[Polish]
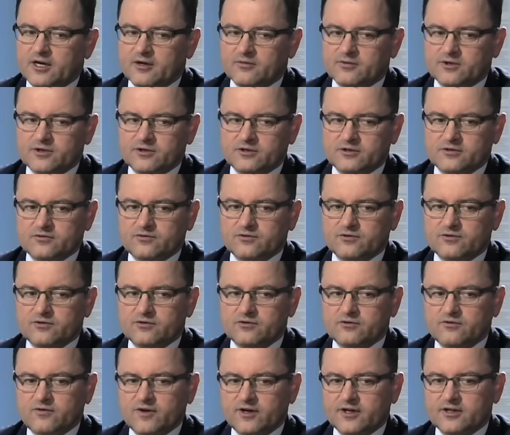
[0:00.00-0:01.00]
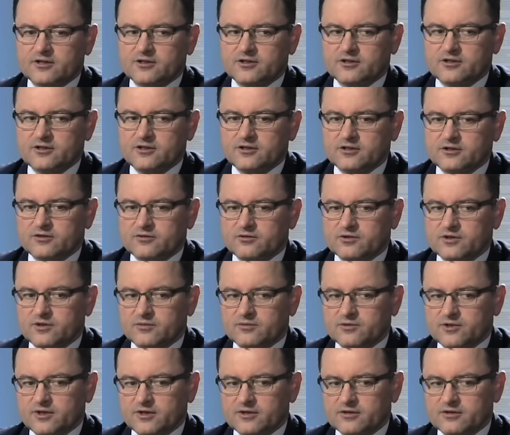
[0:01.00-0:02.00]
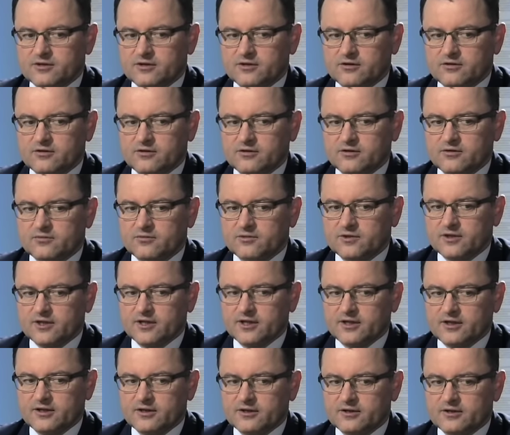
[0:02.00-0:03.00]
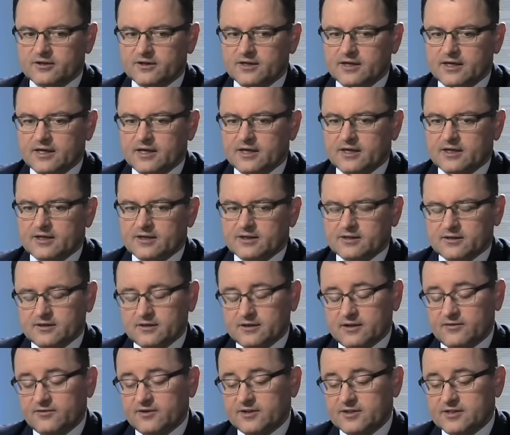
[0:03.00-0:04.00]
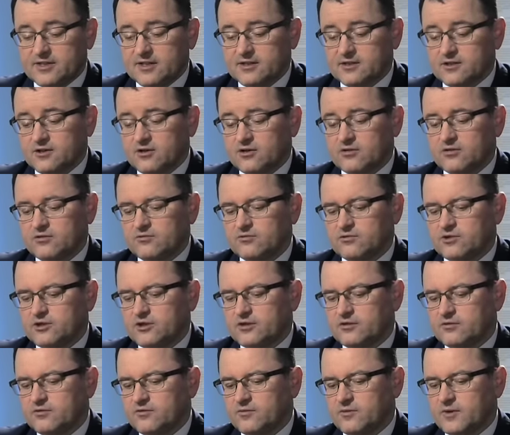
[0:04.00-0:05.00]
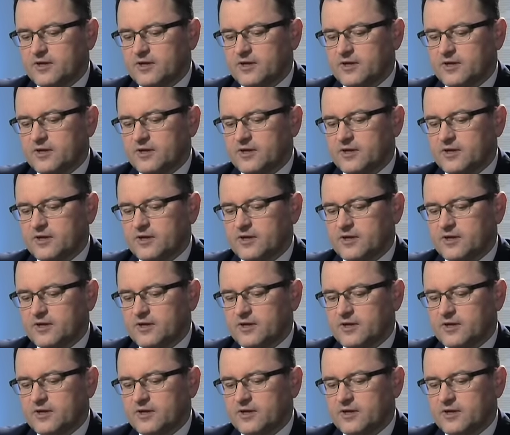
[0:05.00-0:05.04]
Proszę zwrócić uwagę, że dzisiaj już na przykład z terytorium Ukrainy nawet za zgodą urzędów